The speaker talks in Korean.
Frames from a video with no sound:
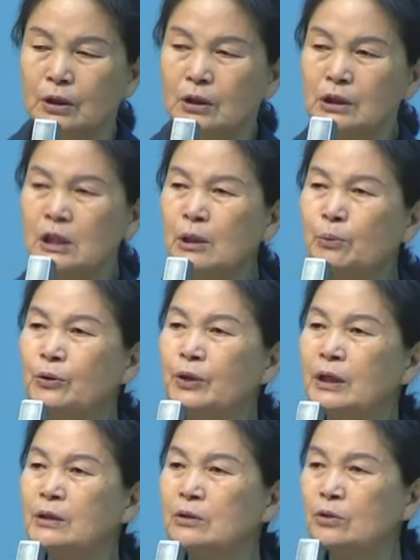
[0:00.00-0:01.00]

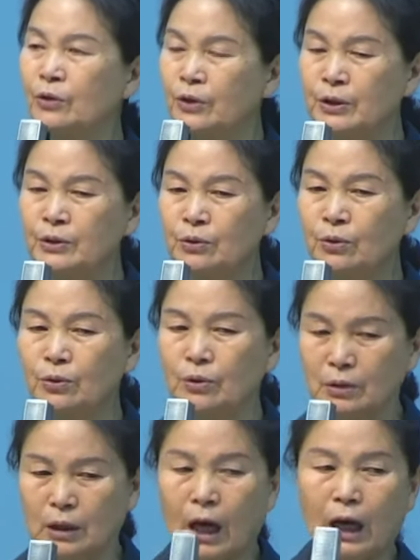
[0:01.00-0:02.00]
일본에 있는 거예요?
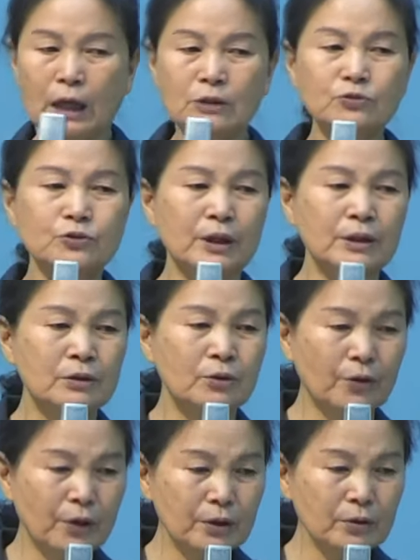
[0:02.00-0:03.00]
한국에 있는
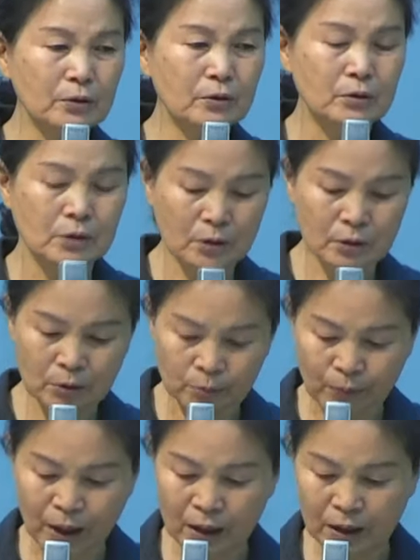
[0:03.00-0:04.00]
거예요?
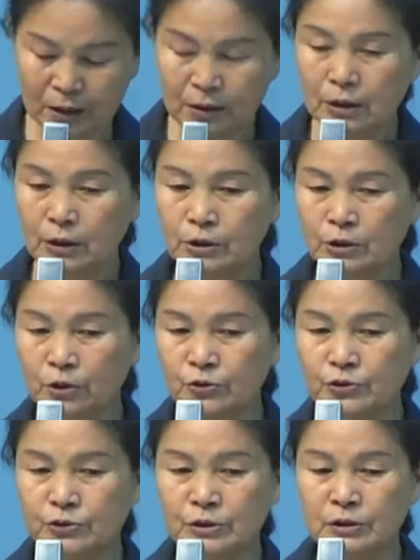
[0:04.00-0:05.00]
엄마,
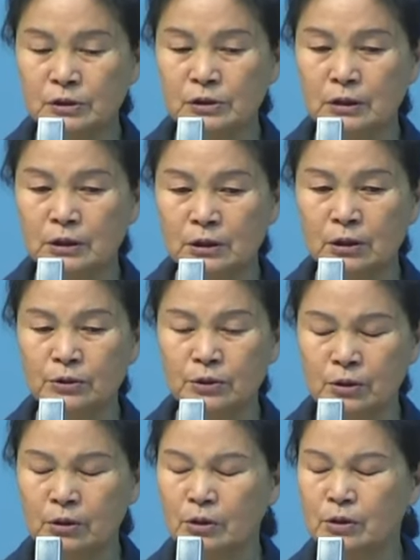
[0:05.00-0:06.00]
영순이는
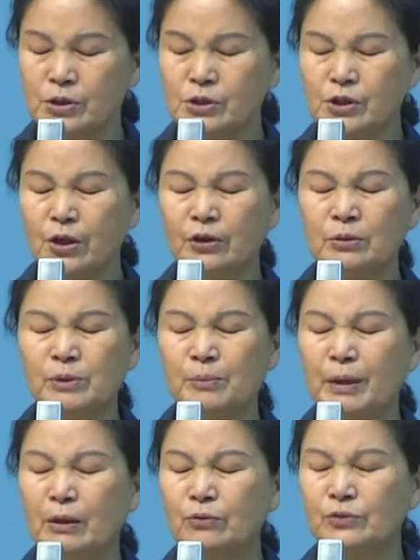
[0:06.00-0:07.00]
이런 서름을
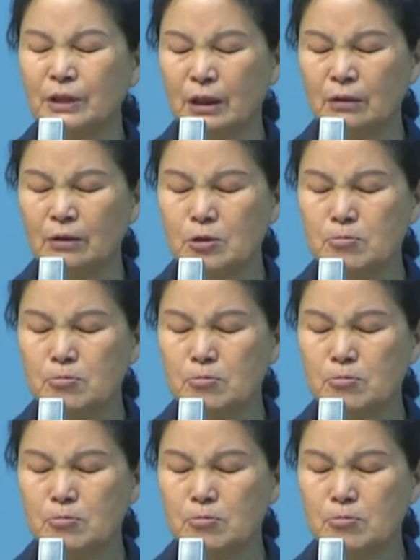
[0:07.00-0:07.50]
받고 살아.